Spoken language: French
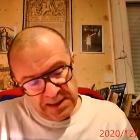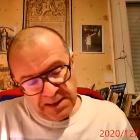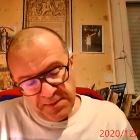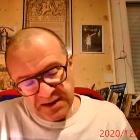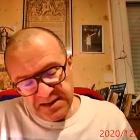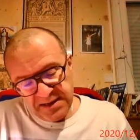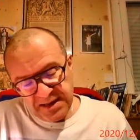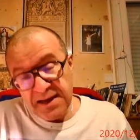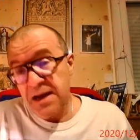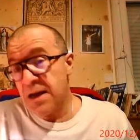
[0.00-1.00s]
Les
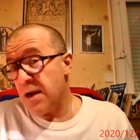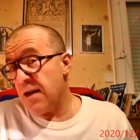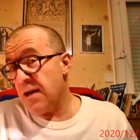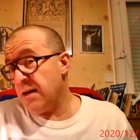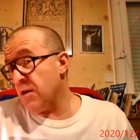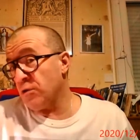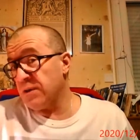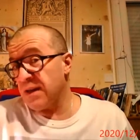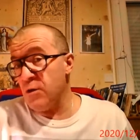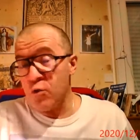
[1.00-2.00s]
mariniers et,
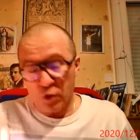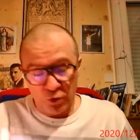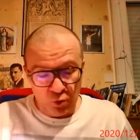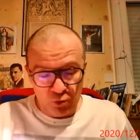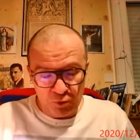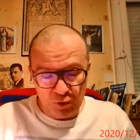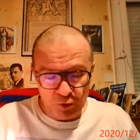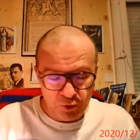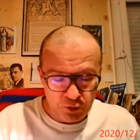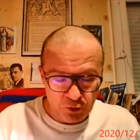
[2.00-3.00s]
André eurent donc
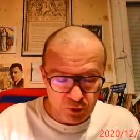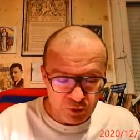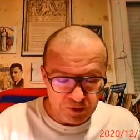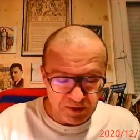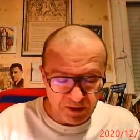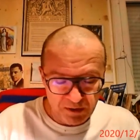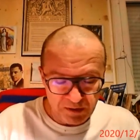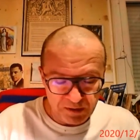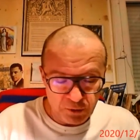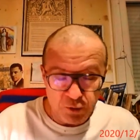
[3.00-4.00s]
le
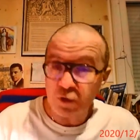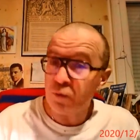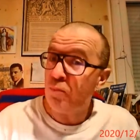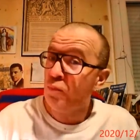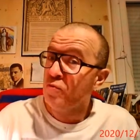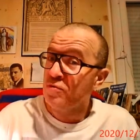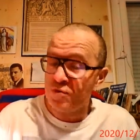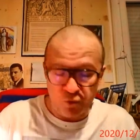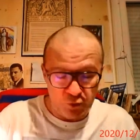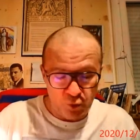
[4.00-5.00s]
temps, eurent plus
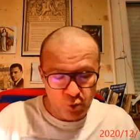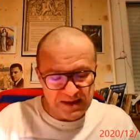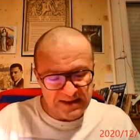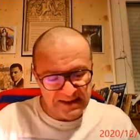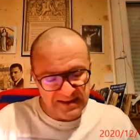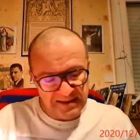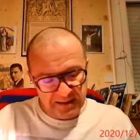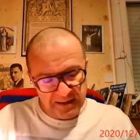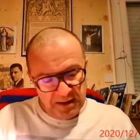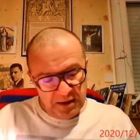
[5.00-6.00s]
de
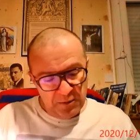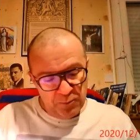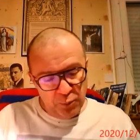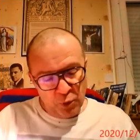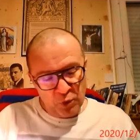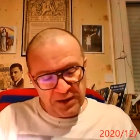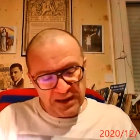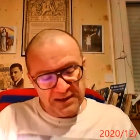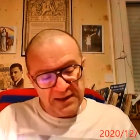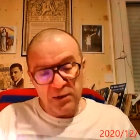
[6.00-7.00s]
loisirs pour
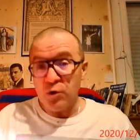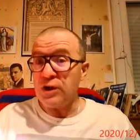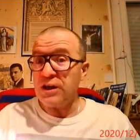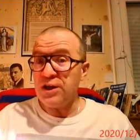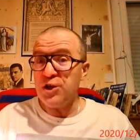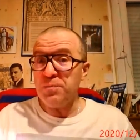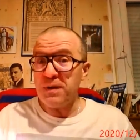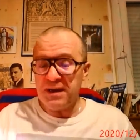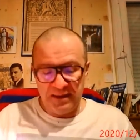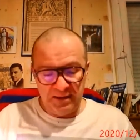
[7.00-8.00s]
regarder le riche
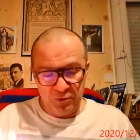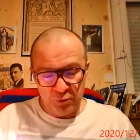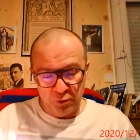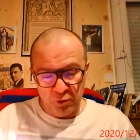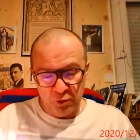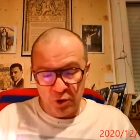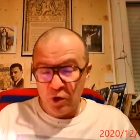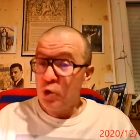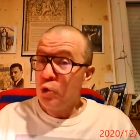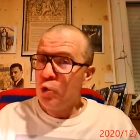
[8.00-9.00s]
pays de
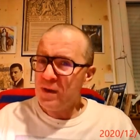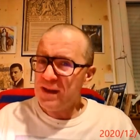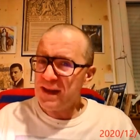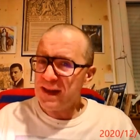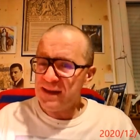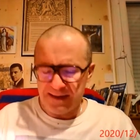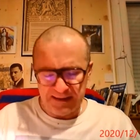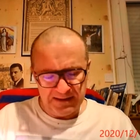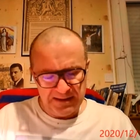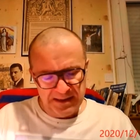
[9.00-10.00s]
Guyenne
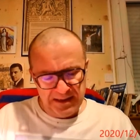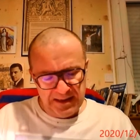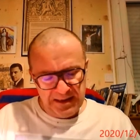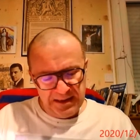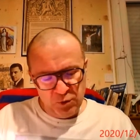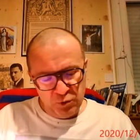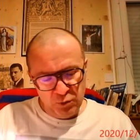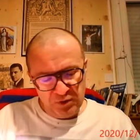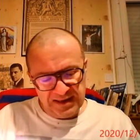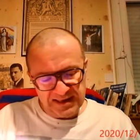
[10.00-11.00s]
et
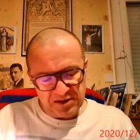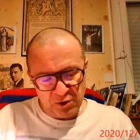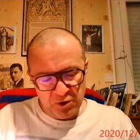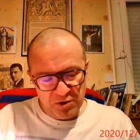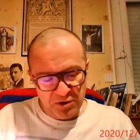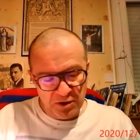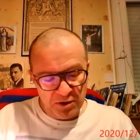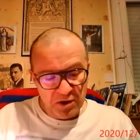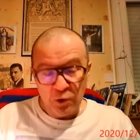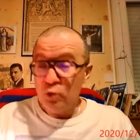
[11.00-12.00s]
de Gascogne,
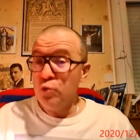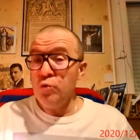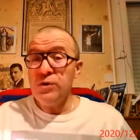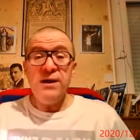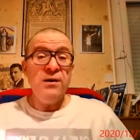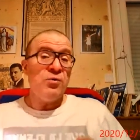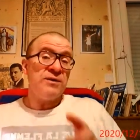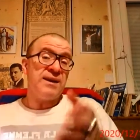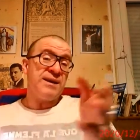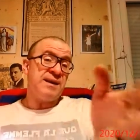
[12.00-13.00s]
où ils ne
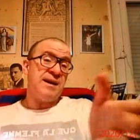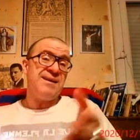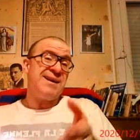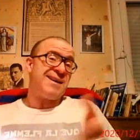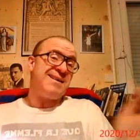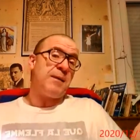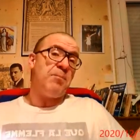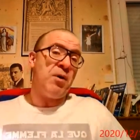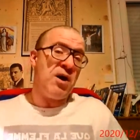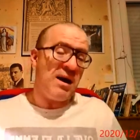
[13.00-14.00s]
tardèrent
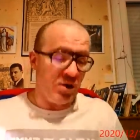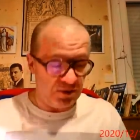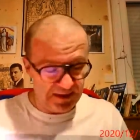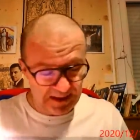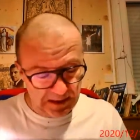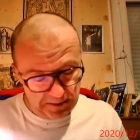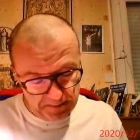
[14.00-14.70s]
pas à rentrer.